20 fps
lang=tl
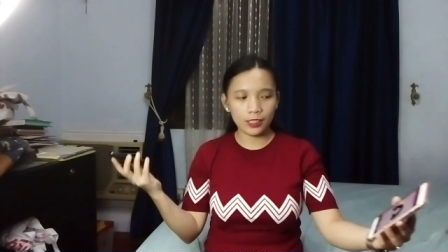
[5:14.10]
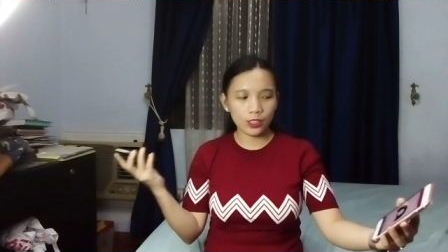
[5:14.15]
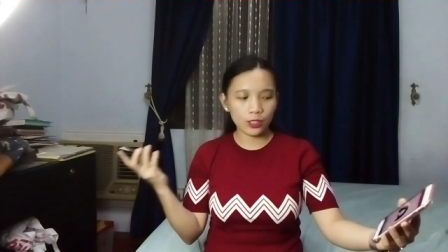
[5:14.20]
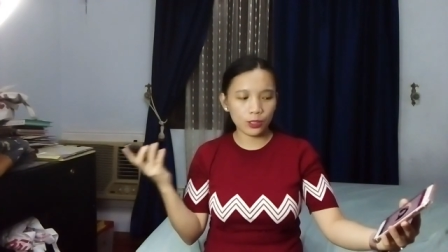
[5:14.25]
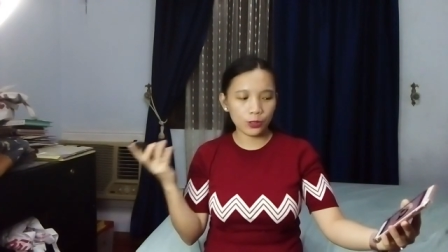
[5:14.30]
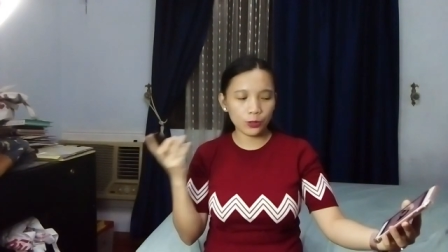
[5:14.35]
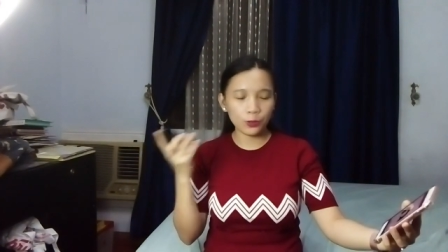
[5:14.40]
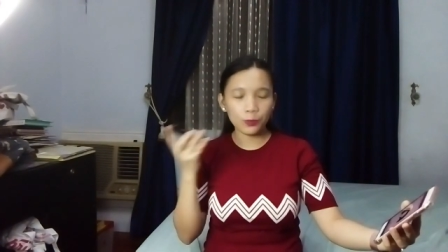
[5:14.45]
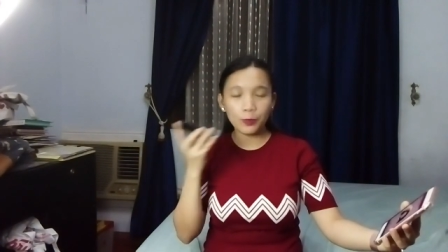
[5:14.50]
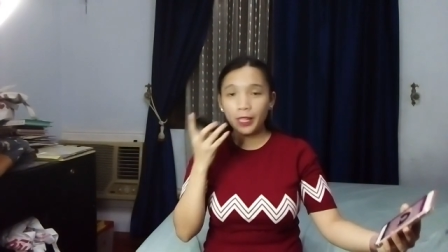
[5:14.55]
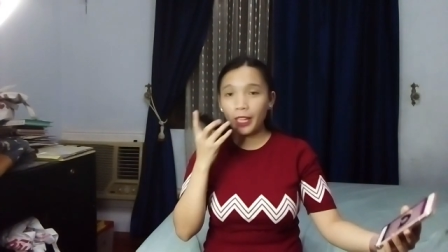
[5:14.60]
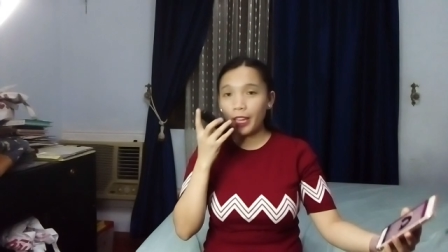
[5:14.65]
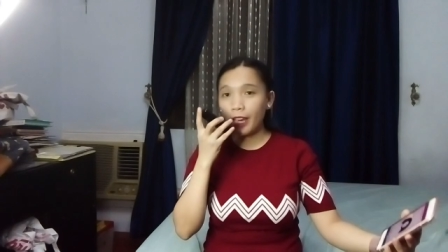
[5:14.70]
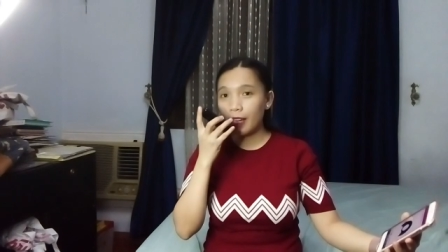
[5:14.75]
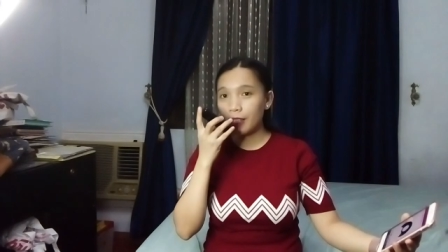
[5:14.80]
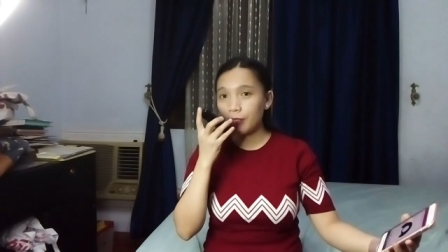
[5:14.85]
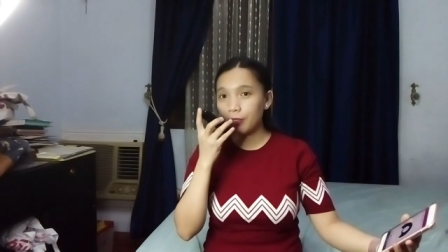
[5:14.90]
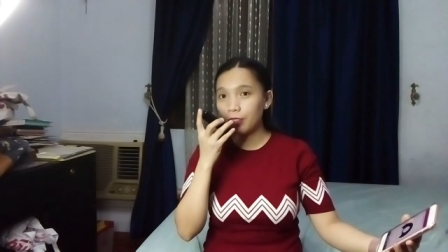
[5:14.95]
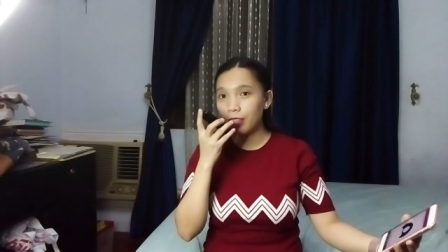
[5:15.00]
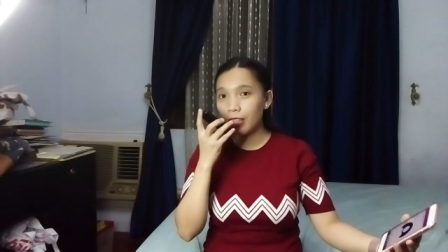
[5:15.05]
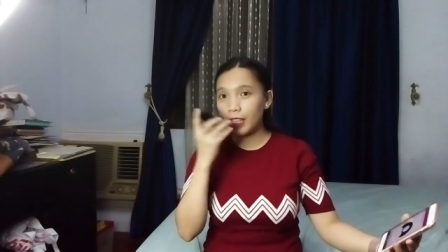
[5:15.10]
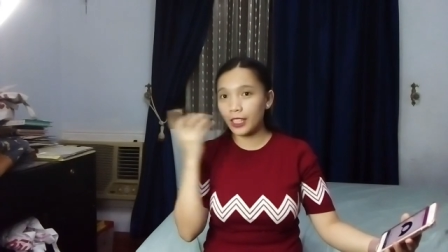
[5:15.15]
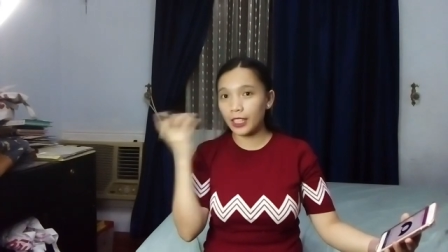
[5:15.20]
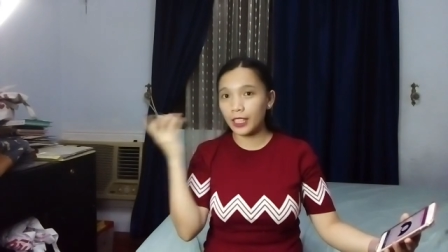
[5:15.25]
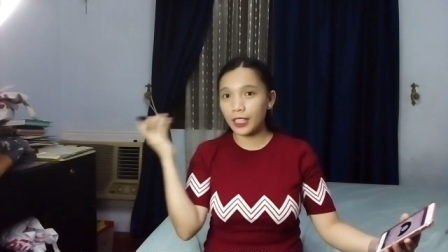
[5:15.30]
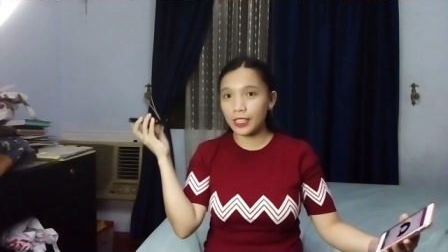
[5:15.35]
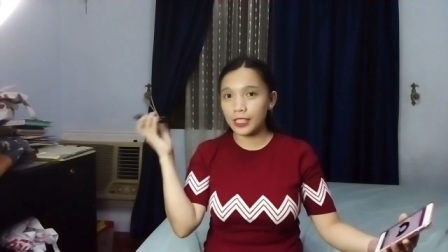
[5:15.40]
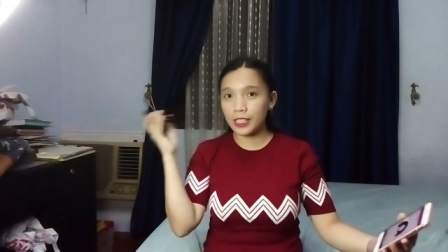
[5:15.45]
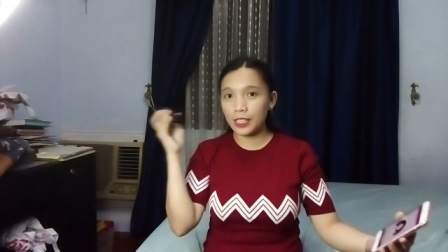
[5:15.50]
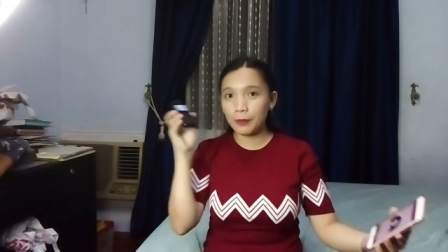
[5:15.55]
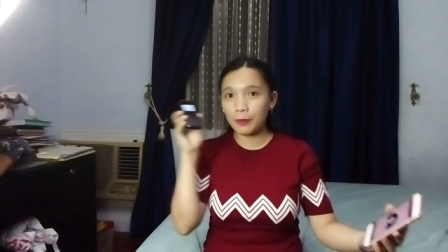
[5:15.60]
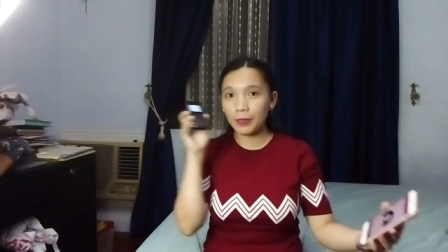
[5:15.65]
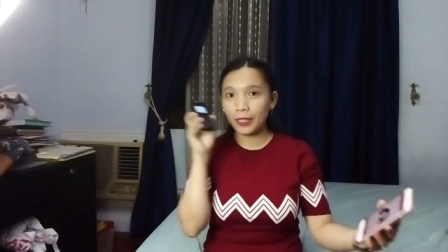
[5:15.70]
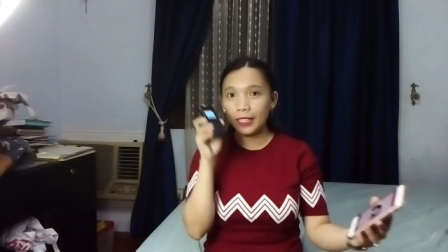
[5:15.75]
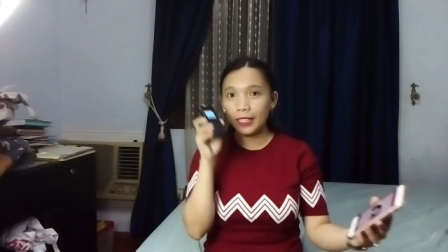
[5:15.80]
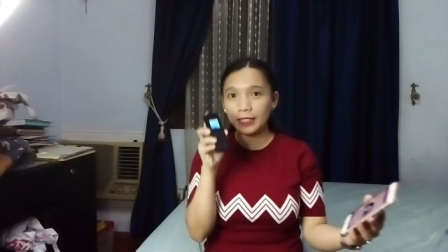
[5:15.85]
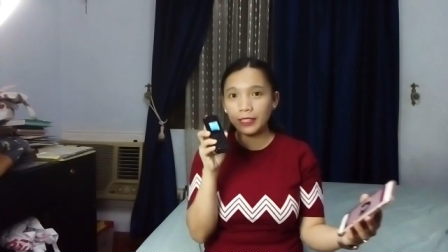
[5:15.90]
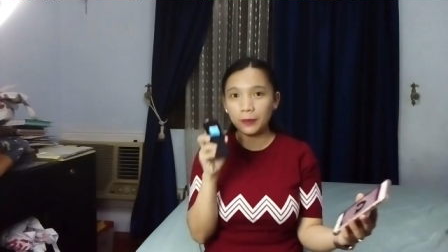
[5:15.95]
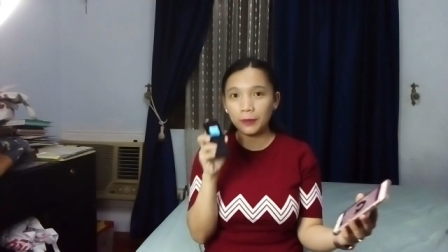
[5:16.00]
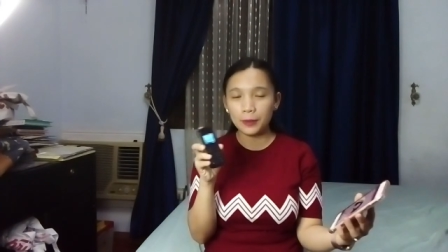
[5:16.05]
So, may echo nga lang kasi
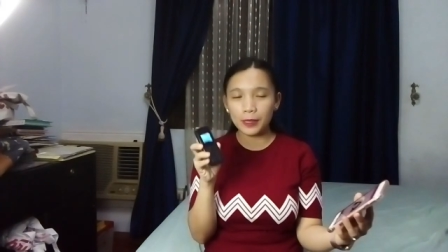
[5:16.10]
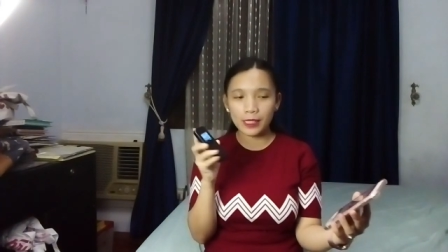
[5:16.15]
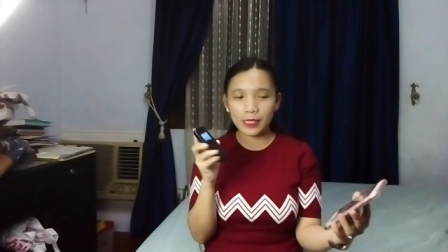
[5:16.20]
magkatabi